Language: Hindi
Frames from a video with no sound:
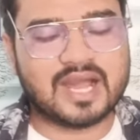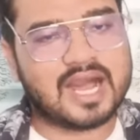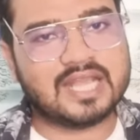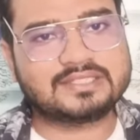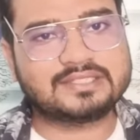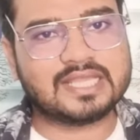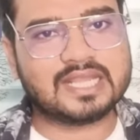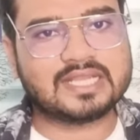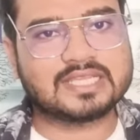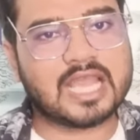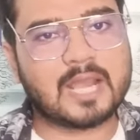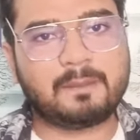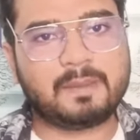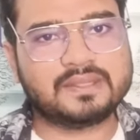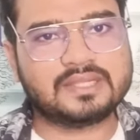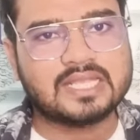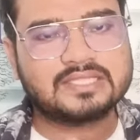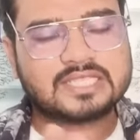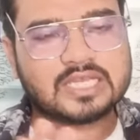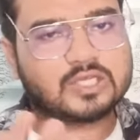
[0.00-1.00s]
आज तक क्या
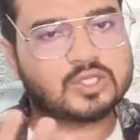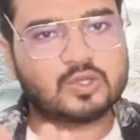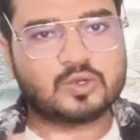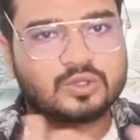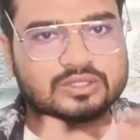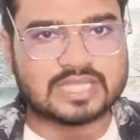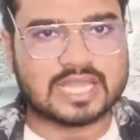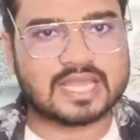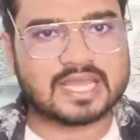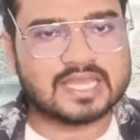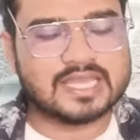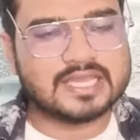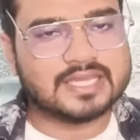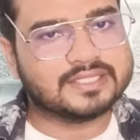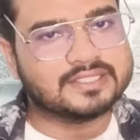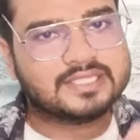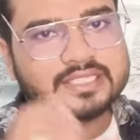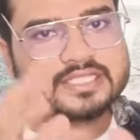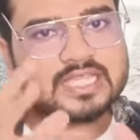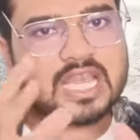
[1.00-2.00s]
पता ऐसा क्यों होता है
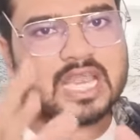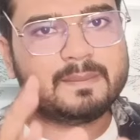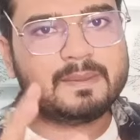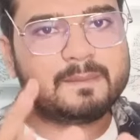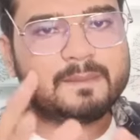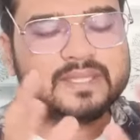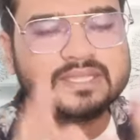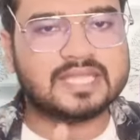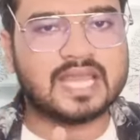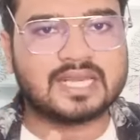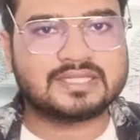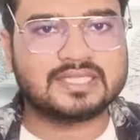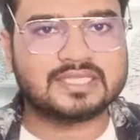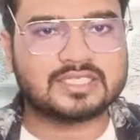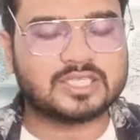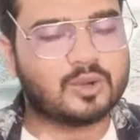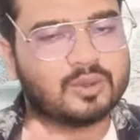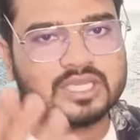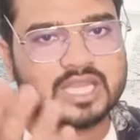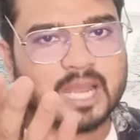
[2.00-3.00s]
जितने भी विद्यार्थी
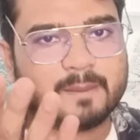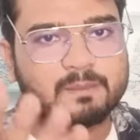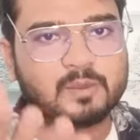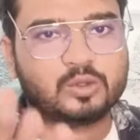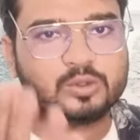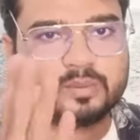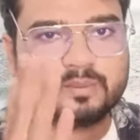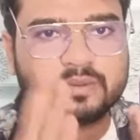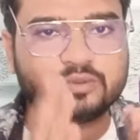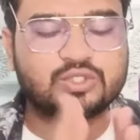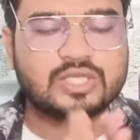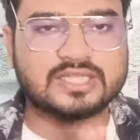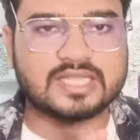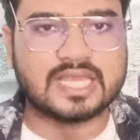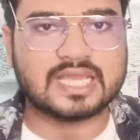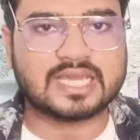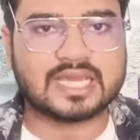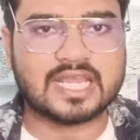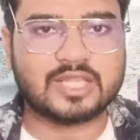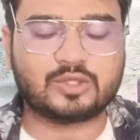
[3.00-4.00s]
क्योंकि आप लोग मुझे
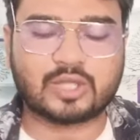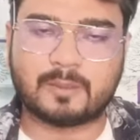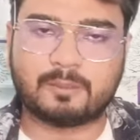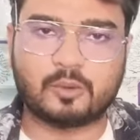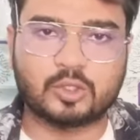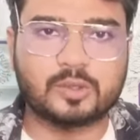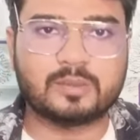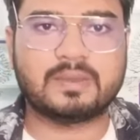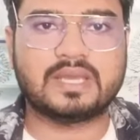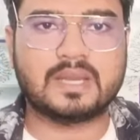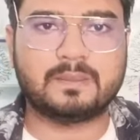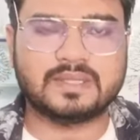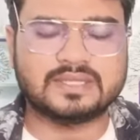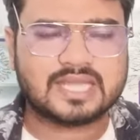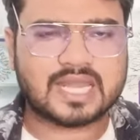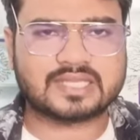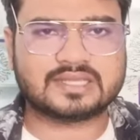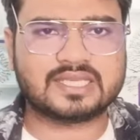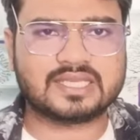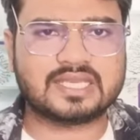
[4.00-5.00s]
देख रहे हैं तो आप लोग भी मेरे
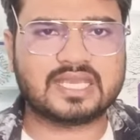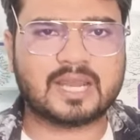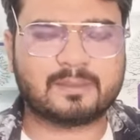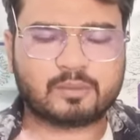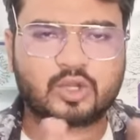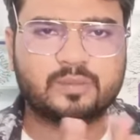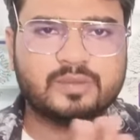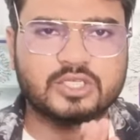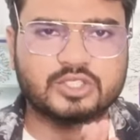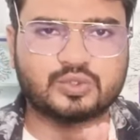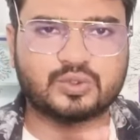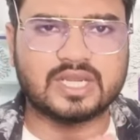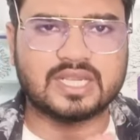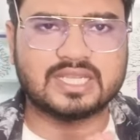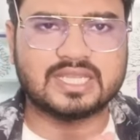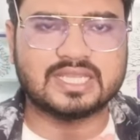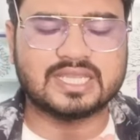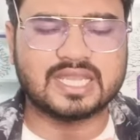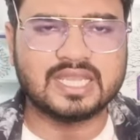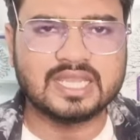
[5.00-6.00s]
विद्यार्थी हैं आप लोग भी
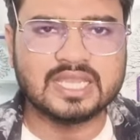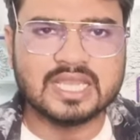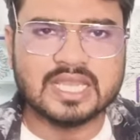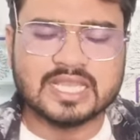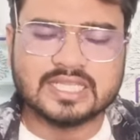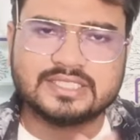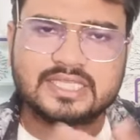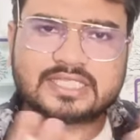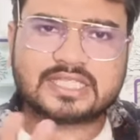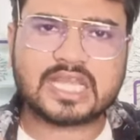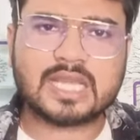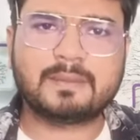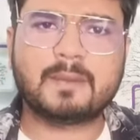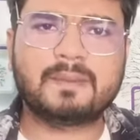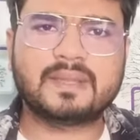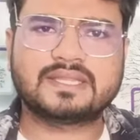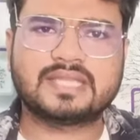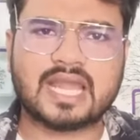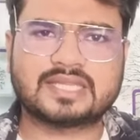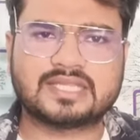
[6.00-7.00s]
स्टूडेंट ही हैं जितने भी
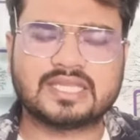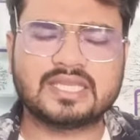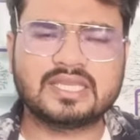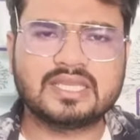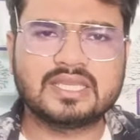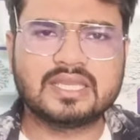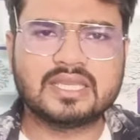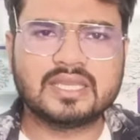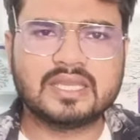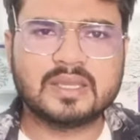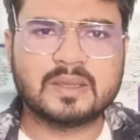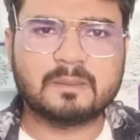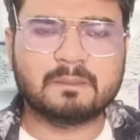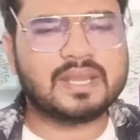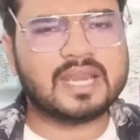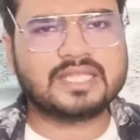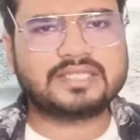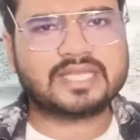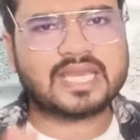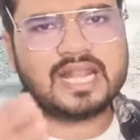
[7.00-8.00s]
विद्यार्थी
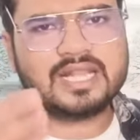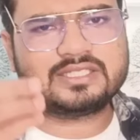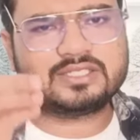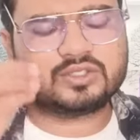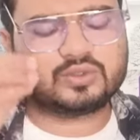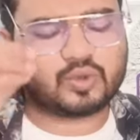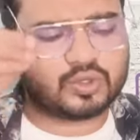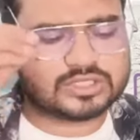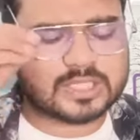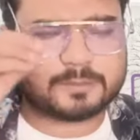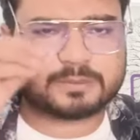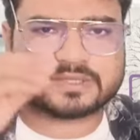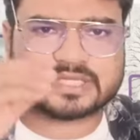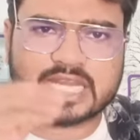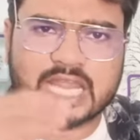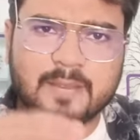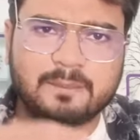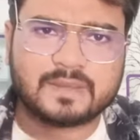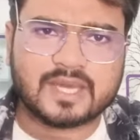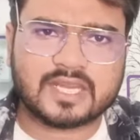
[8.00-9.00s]
मेरे चैनल को
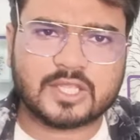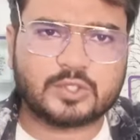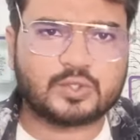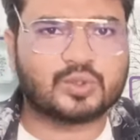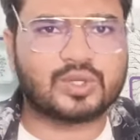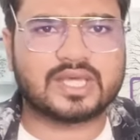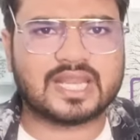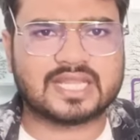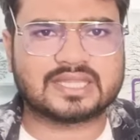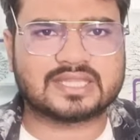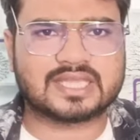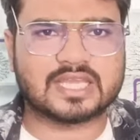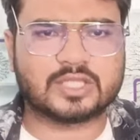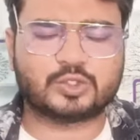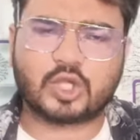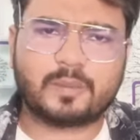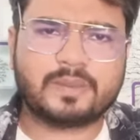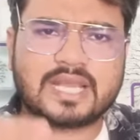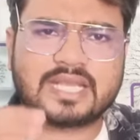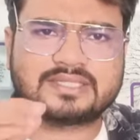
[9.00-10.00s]
सब्सक्राइब करके जुड़े रहते हैं
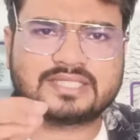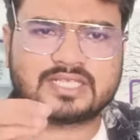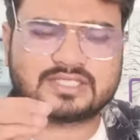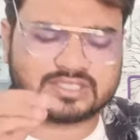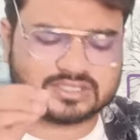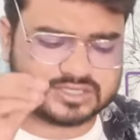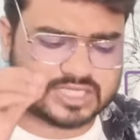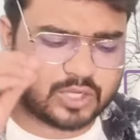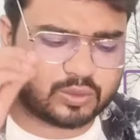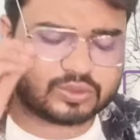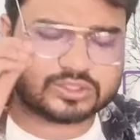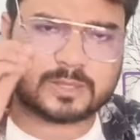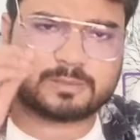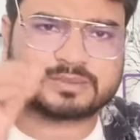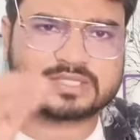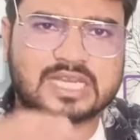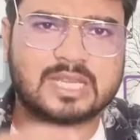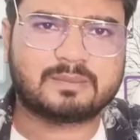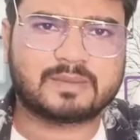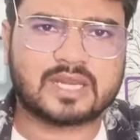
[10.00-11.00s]
जो भी आज तक चैनल को
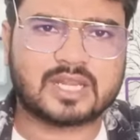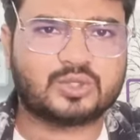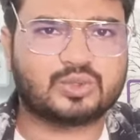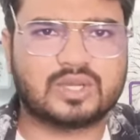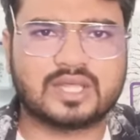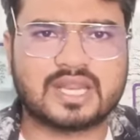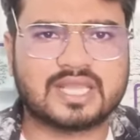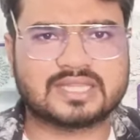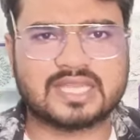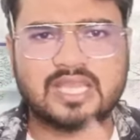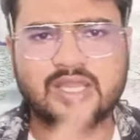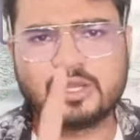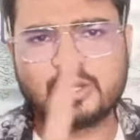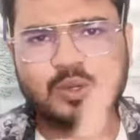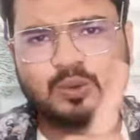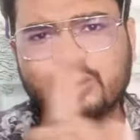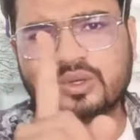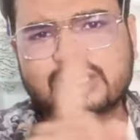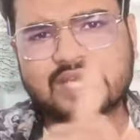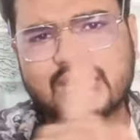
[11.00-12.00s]
सब्सक्राइब करके जुड़े रहते हैं
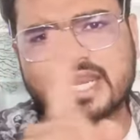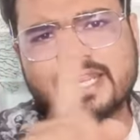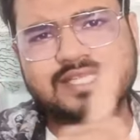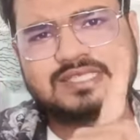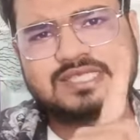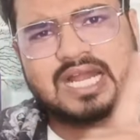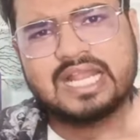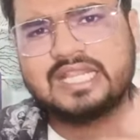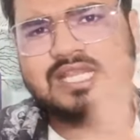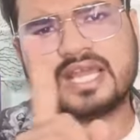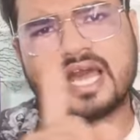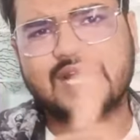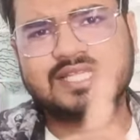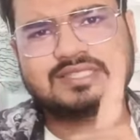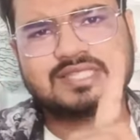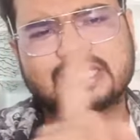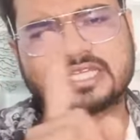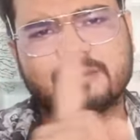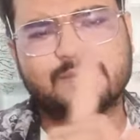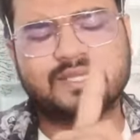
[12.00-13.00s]
उनका रिजल्ट
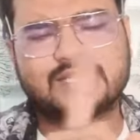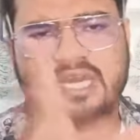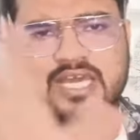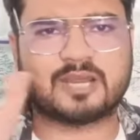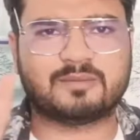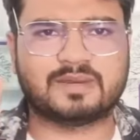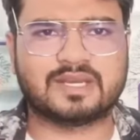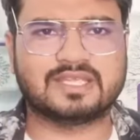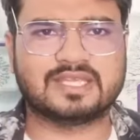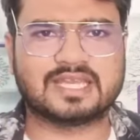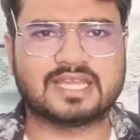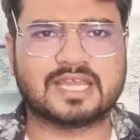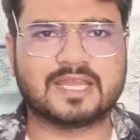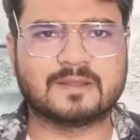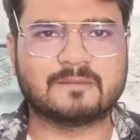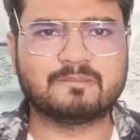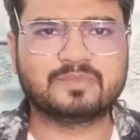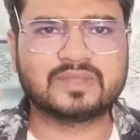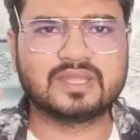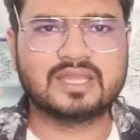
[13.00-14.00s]
आज तक कभी खराब नहीं आया
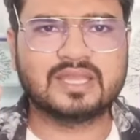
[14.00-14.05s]
है